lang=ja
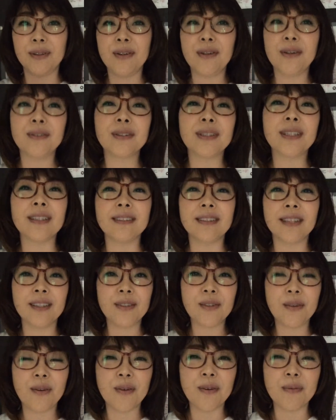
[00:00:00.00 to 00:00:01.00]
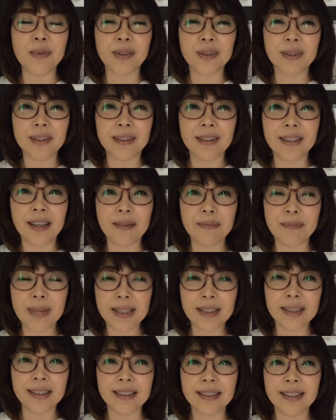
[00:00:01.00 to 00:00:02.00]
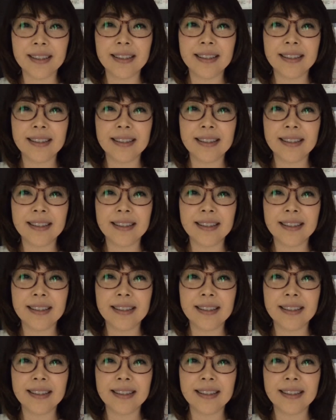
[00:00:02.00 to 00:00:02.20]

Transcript: のホテルだと思ってます。